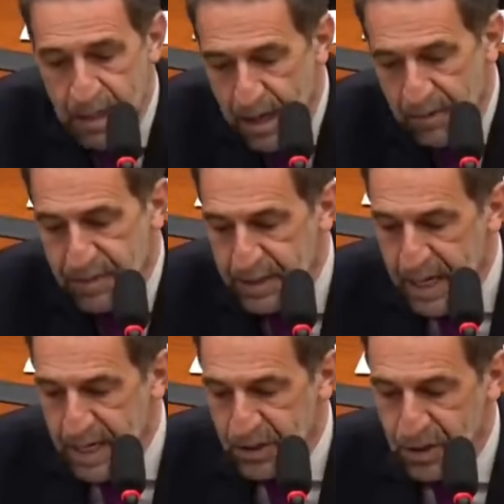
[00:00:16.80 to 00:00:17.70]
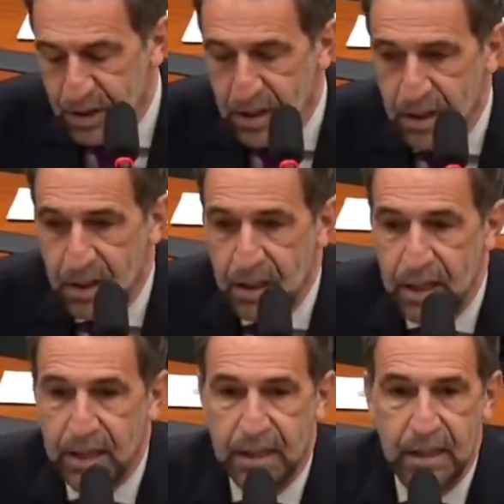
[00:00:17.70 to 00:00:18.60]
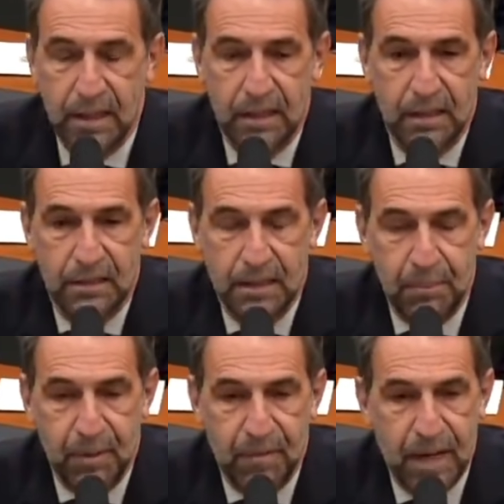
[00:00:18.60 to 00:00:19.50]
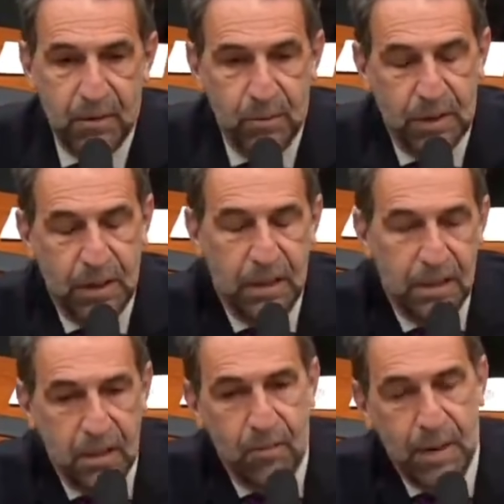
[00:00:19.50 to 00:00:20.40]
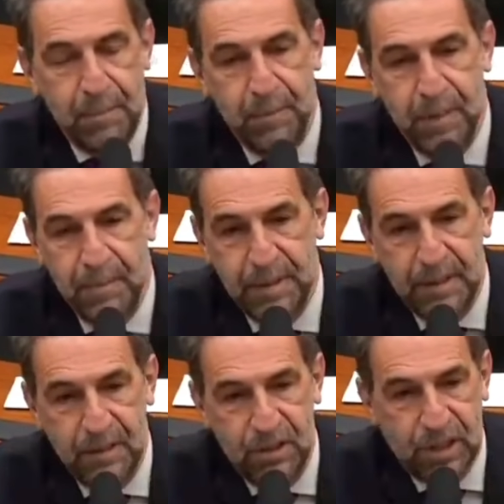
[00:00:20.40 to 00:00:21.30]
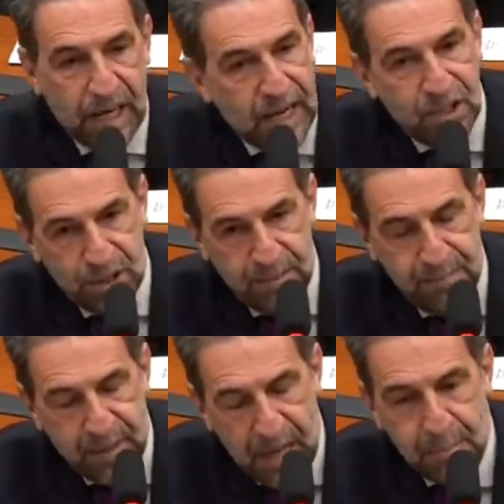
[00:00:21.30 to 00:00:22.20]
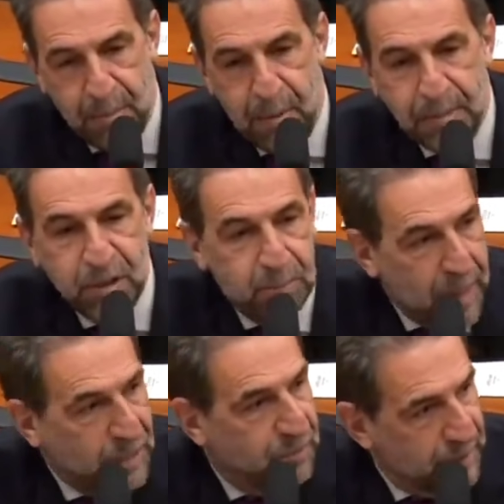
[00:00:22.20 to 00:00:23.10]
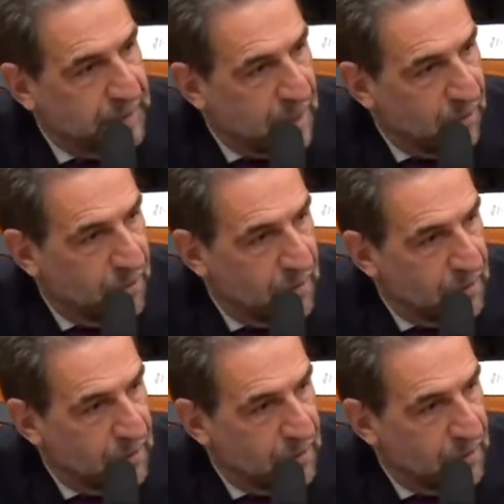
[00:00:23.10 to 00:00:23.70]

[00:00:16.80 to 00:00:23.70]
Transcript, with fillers: A verdade é que está provado que não é problema de caixa, é problema de espaço fiscal.